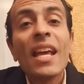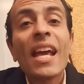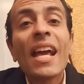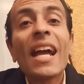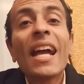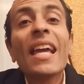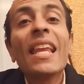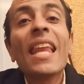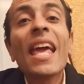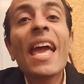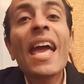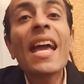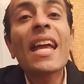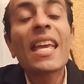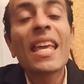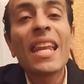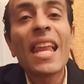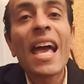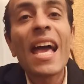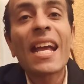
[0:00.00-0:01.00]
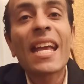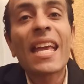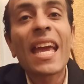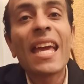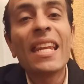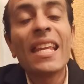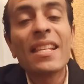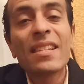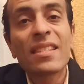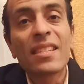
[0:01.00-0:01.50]
علاج
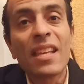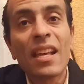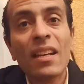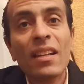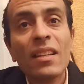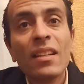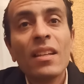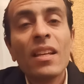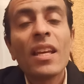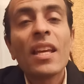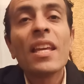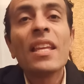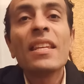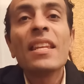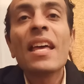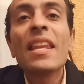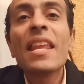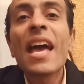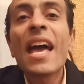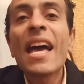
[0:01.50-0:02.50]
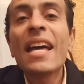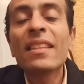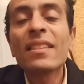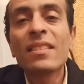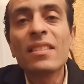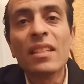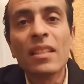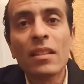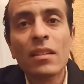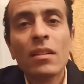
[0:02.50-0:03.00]
الاكاليزيا ان انا
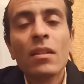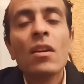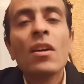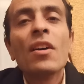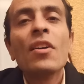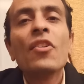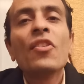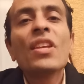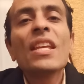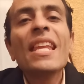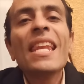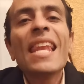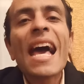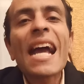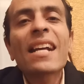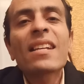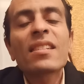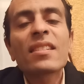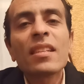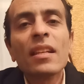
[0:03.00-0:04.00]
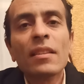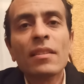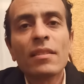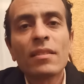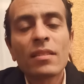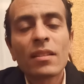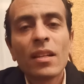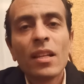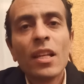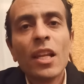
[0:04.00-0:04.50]
ادي
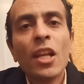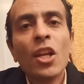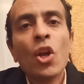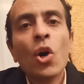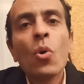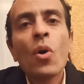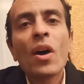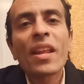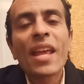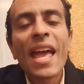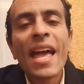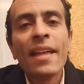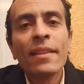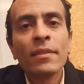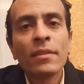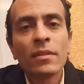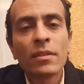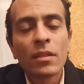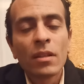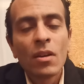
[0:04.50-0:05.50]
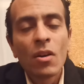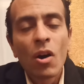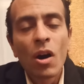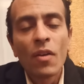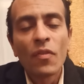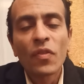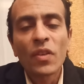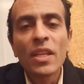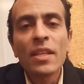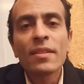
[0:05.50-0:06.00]
ريلاكسنت لللور اند
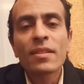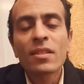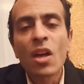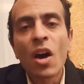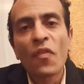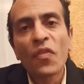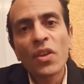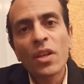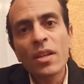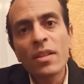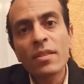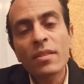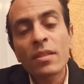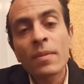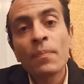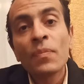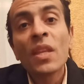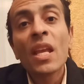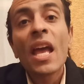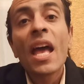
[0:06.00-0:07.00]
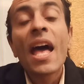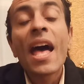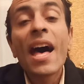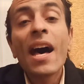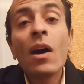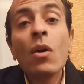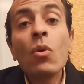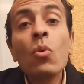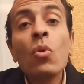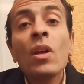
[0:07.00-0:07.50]
اوف ايسوفيجس
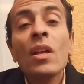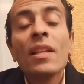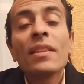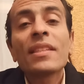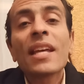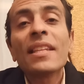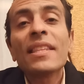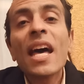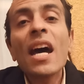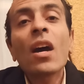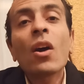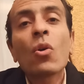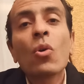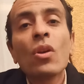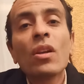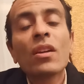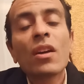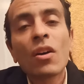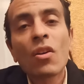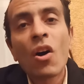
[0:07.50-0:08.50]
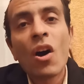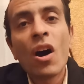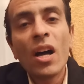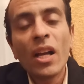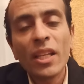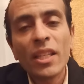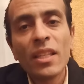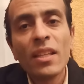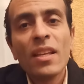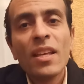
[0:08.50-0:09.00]
او تدخل
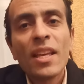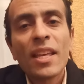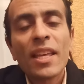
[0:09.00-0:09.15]
جراحي